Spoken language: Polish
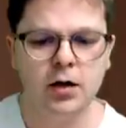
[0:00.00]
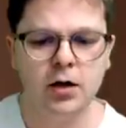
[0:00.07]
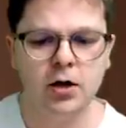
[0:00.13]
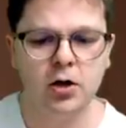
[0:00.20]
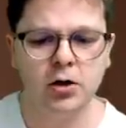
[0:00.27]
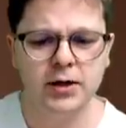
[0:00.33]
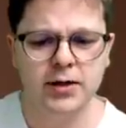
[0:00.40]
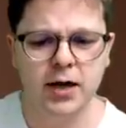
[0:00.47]

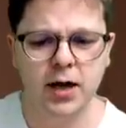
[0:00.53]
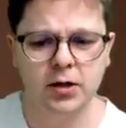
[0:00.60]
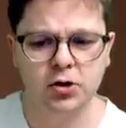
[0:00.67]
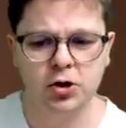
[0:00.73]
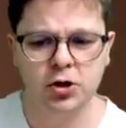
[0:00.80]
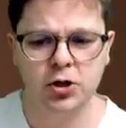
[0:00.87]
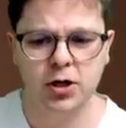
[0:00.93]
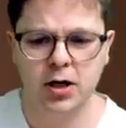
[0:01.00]
Goniec
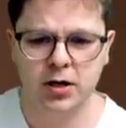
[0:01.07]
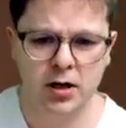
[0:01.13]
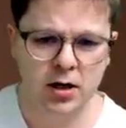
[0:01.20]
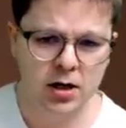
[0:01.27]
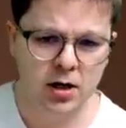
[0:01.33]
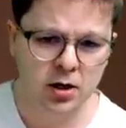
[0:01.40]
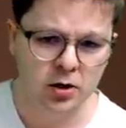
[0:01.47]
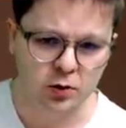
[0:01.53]
h3 szach,
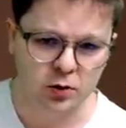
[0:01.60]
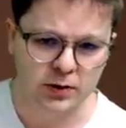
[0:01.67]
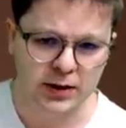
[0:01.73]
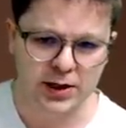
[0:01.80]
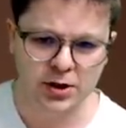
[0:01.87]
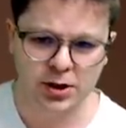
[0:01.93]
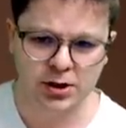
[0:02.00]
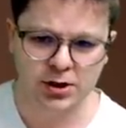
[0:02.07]
król
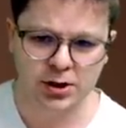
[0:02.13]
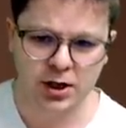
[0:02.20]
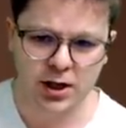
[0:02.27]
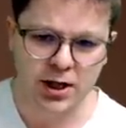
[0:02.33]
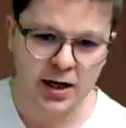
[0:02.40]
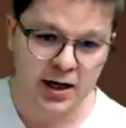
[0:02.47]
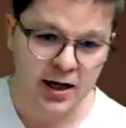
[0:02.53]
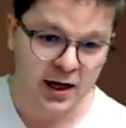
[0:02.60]
d6,
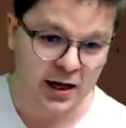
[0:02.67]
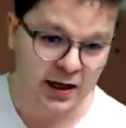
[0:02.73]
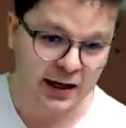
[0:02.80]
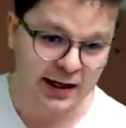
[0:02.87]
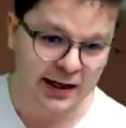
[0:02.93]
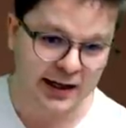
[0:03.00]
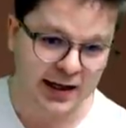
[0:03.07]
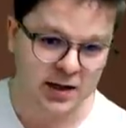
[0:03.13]

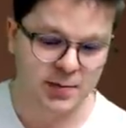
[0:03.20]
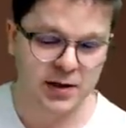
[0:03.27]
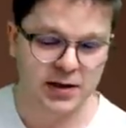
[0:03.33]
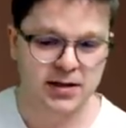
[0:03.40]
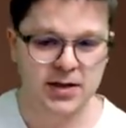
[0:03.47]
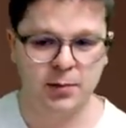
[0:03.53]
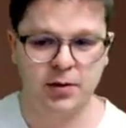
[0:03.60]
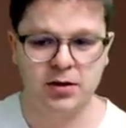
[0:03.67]
i
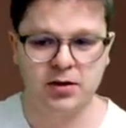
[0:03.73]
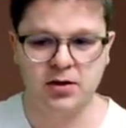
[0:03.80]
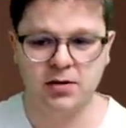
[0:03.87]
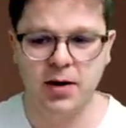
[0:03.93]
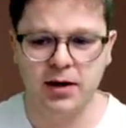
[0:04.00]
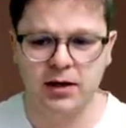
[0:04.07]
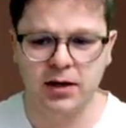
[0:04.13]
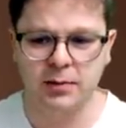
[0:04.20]
Hetman C5
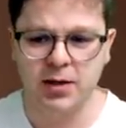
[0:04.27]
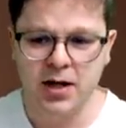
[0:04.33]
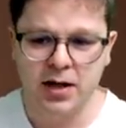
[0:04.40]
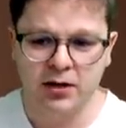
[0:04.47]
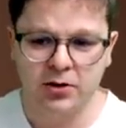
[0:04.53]
z matem.